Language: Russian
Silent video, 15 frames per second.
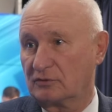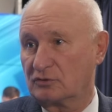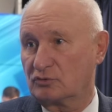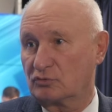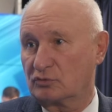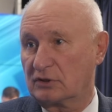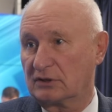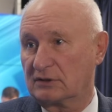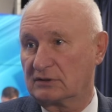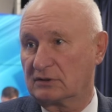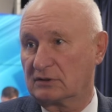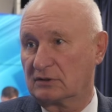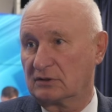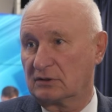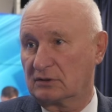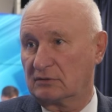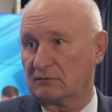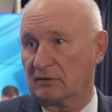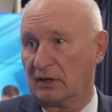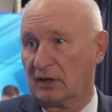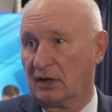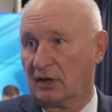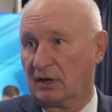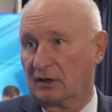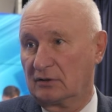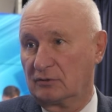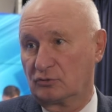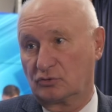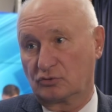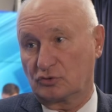В результате этого
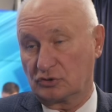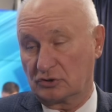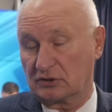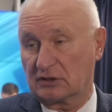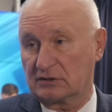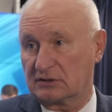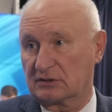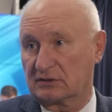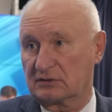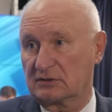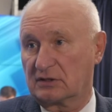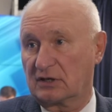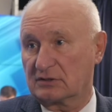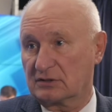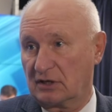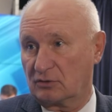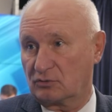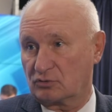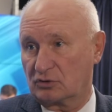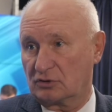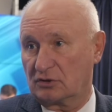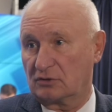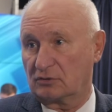люди очень часто заражаются.